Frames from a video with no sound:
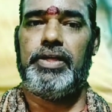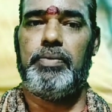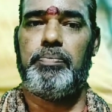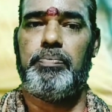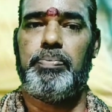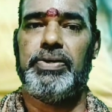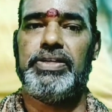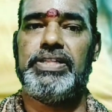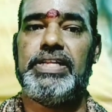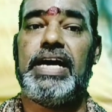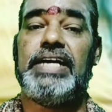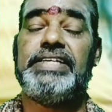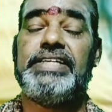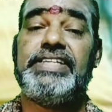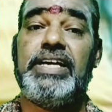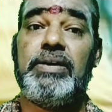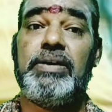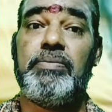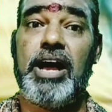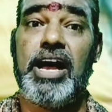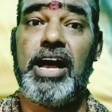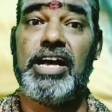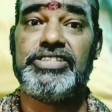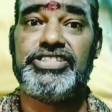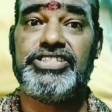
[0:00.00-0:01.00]
இப்போ இந்த
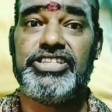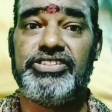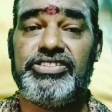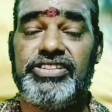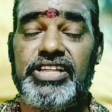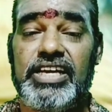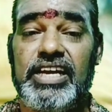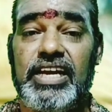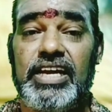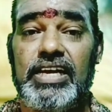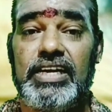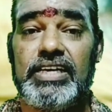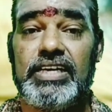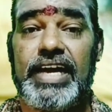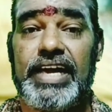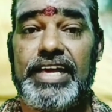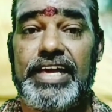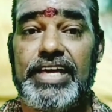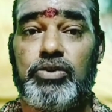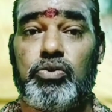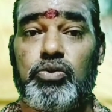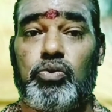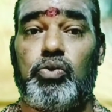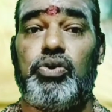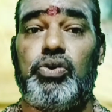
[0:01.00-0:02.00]
அட்டமா சித்திகள்
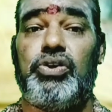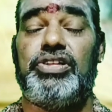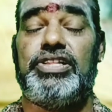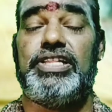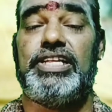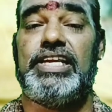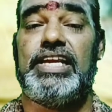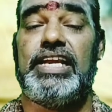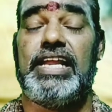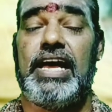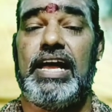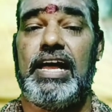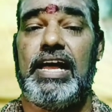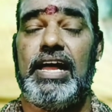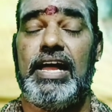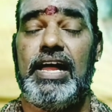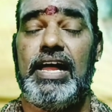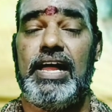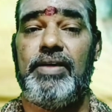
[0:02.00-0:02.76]
கூடுதுன்னா